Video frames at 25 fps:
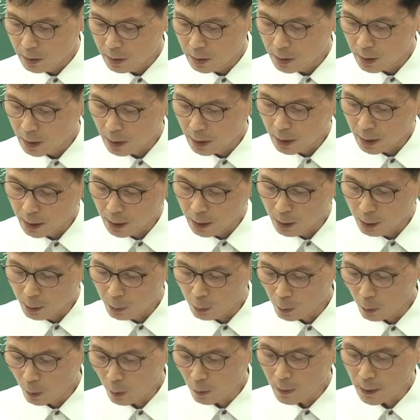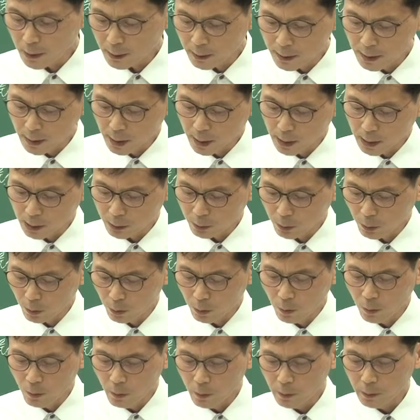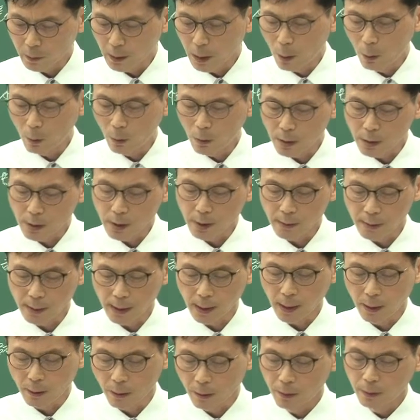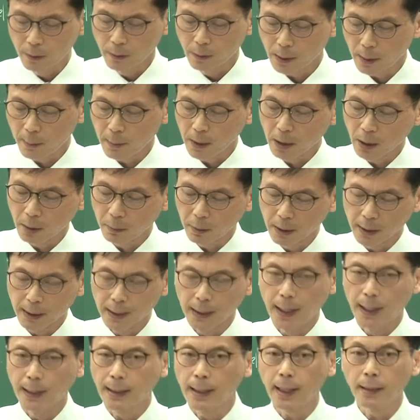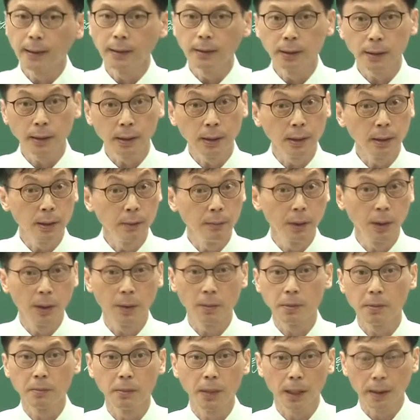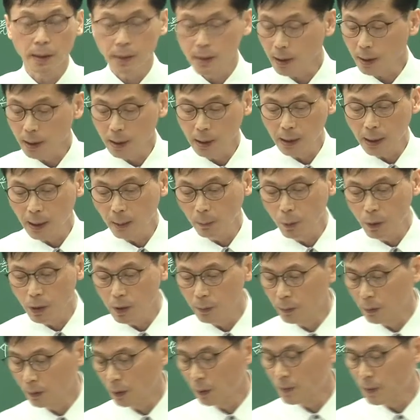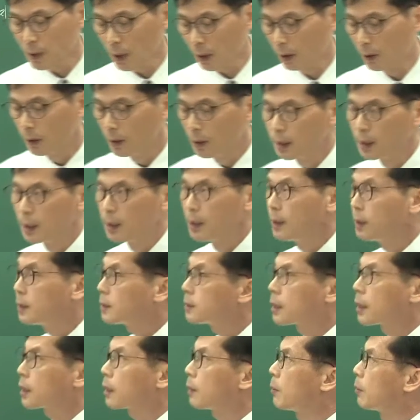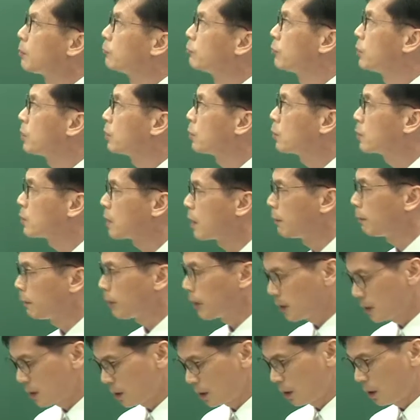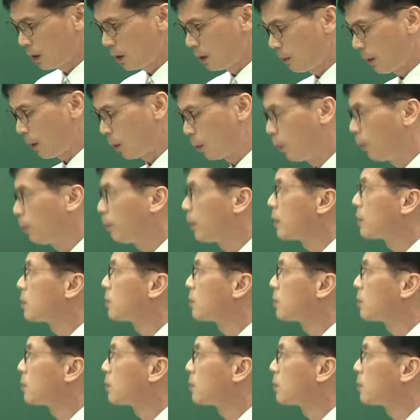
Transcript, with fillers: 자, 똑같은 얘기가 또 나오고 있으니까요. 그 다음에 여러분 계단은 큰 의미는 없습니다. 그래서 계단은 보실 필요 없어요. 자, 그러면 우리 교재 페이지 205페이지